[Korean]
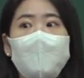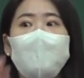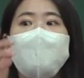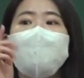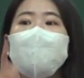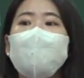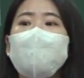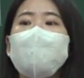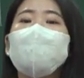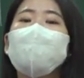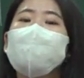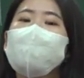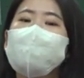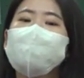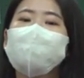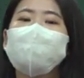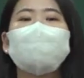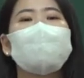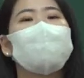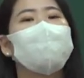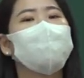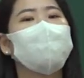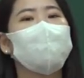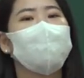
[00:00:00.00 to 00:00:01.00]
이거 이렇게 해서
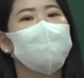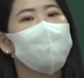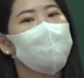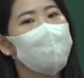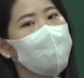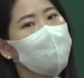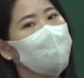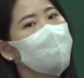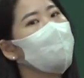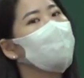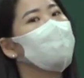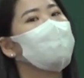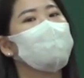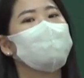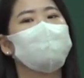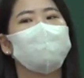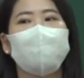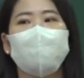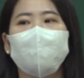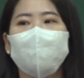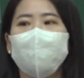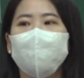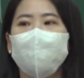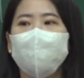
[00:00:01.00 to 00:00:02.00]
잘못했고 이건 이렇게 해서
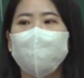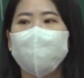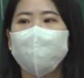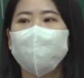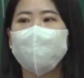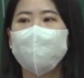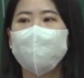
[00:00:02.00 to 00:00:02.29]
맞고